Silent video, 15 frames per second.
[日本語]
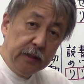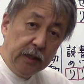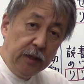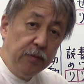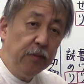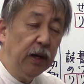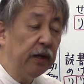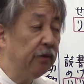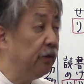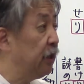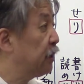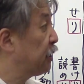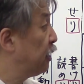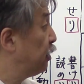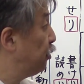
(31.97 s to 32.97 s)
意味もあるん
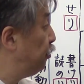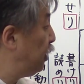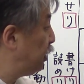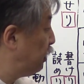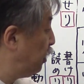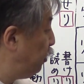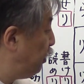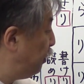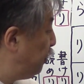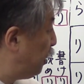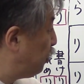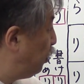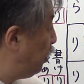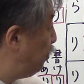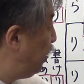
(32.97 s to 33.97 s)
ですけど、まあ、今日はま
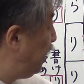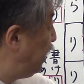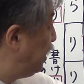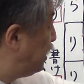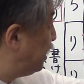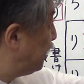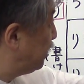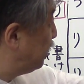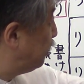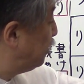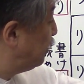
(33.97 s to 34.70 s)
あこれメインじゃなくて